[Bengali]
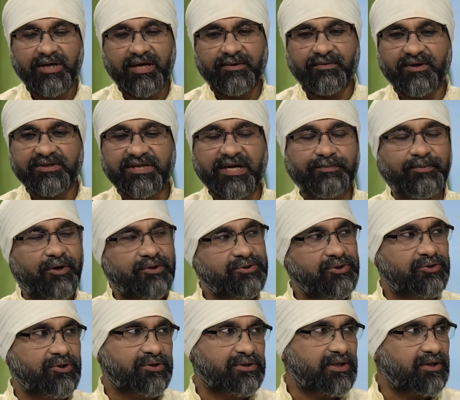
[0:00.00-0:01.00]
এবং সেই
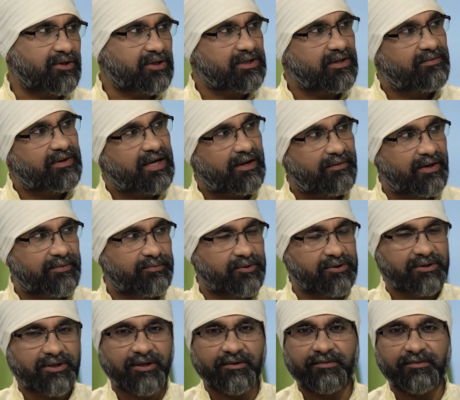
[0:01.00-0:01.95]
পঞ্চতত্ত্বের কথা আমাকে আবার বলতে